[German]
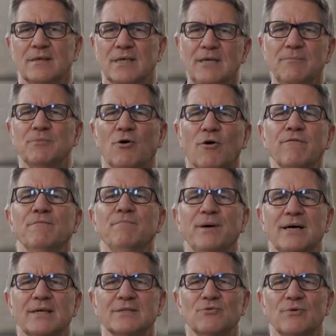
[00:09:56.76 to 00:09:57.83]
gibt
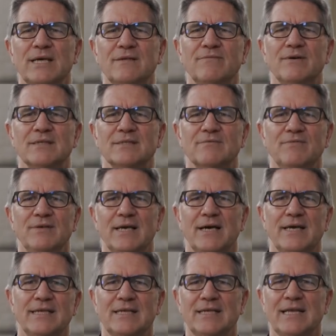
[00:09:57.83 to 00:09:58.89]
offenbar so etwas wie
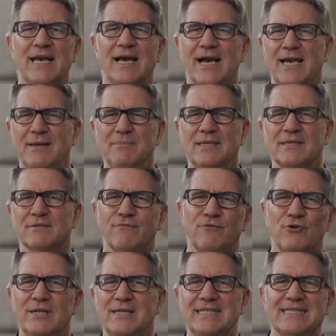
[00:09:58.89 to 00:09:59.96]
einen
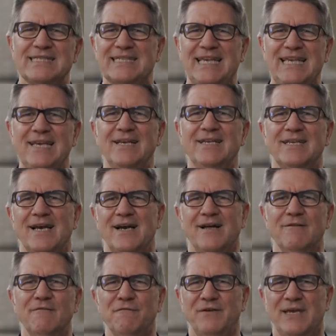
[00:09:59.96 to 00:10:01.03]
geheimnisvollen Segen der
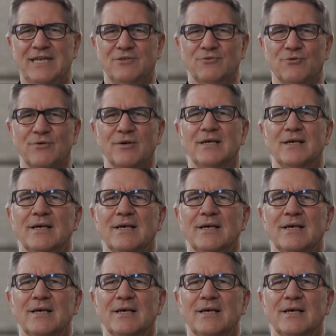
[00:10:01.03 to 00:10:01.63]
Anfechtung,